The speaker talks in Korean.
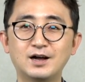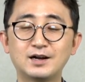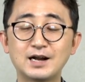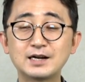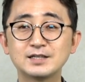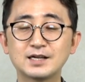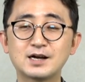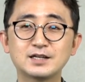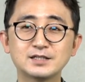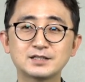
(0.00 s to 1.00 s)
라는
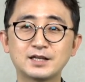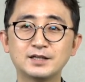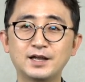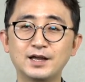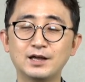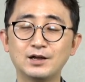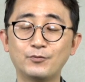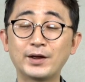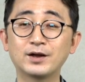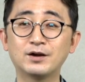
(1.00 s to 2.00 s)
생각을 했을 텐데
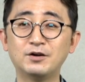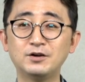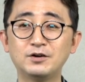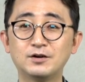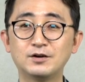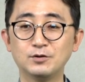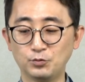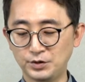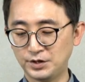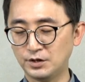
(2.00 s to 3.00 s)
웬걸
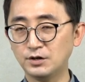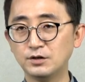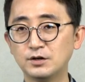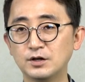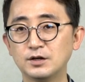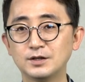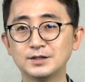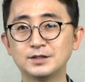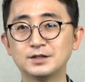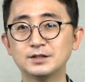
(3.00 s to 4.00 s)
오히려
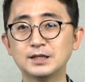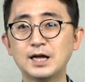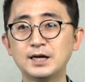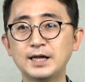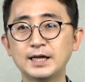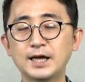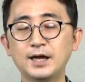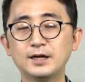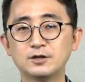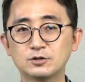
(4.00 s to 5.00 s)
이들은
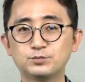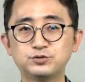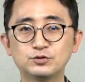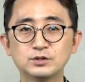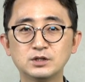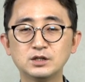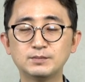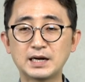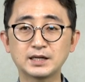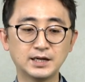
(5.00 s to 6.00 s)
탄핵의 역풍을
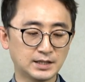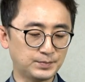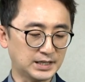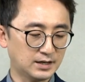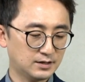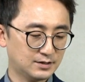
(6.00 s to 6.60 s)
맞게 됩니다.